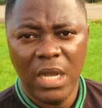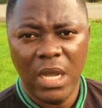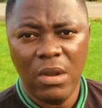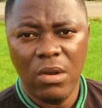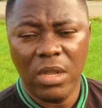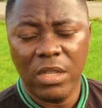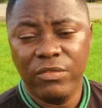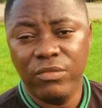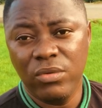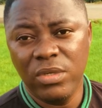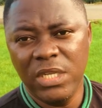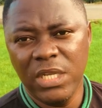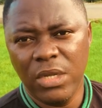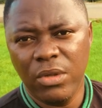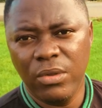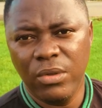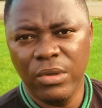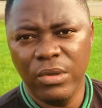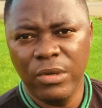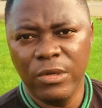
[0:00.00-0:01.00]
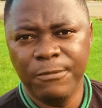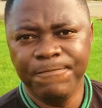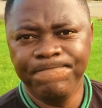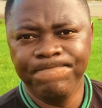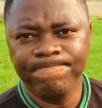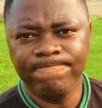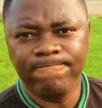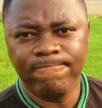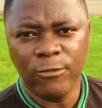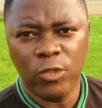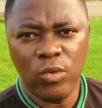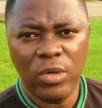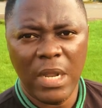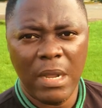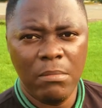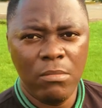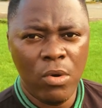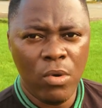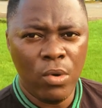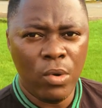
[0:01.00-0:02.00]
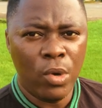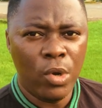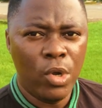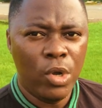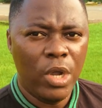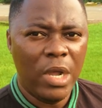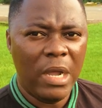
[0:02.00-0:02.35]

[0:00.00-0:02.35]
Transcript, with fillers: Alors, il faut dire que hum, le Gabon